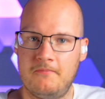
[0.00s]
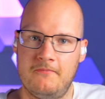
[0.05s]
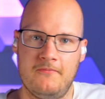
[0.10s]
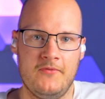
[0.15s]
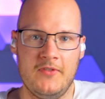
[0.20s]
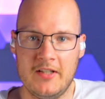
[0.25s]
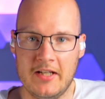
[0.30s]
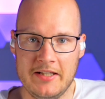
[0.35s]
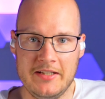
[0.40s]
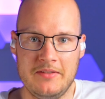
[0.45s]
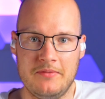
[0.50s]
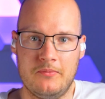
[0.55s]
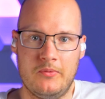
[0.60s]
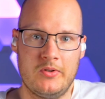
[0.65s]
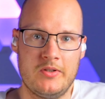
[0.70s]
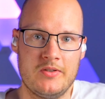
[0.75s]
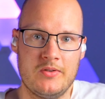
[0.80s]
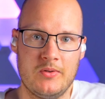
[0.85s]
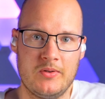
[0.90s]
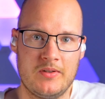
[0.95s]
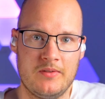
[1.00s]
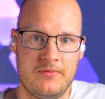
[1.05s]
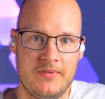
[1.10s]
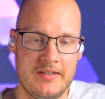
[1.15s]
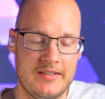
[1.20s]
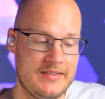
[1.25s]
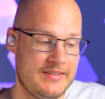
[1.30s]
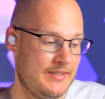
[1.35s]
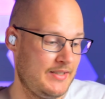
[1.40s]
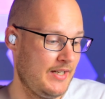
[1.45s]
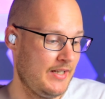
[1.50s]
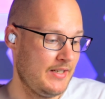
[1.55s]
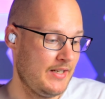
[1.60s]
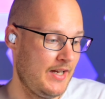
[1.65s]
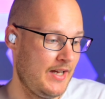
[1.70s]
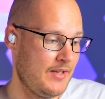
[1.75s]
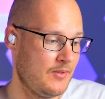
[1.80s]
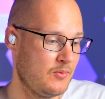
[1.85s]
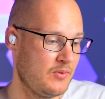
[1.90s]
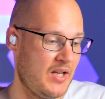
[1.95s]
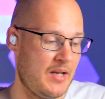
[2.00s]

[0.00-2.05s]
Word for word: Vielleicht wird das noch gefixt, keine Ahnung,